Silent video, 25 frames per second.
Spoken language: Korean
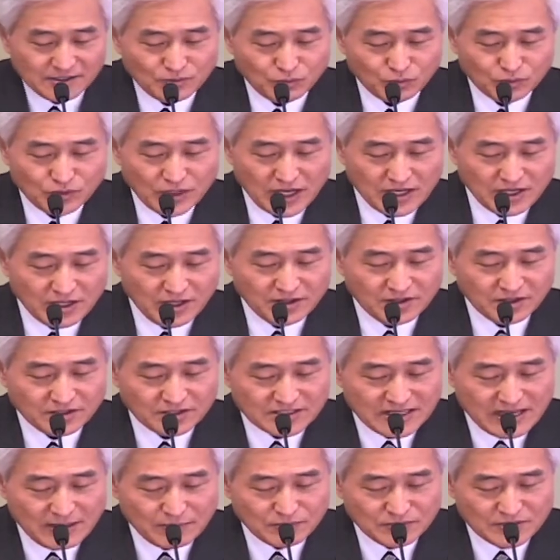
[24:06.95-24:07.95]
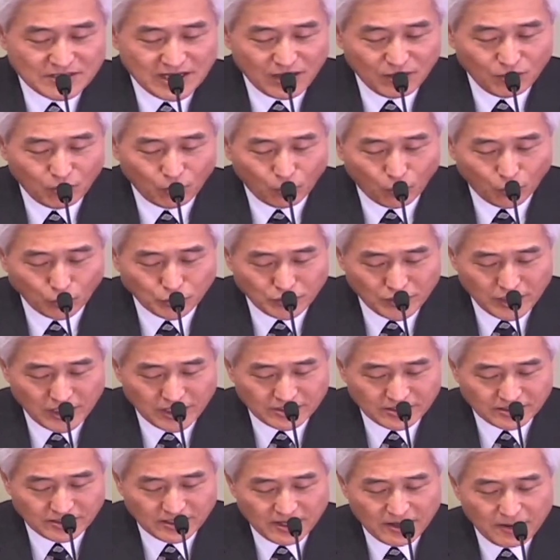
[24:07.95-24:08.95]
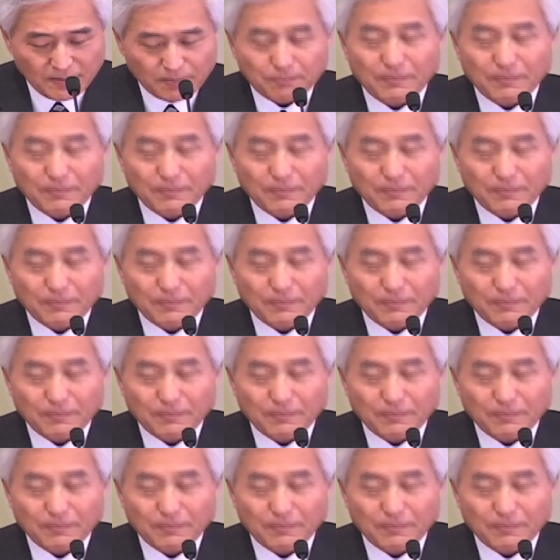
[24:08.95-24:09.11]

우리가 읽은 3장 5절에 있는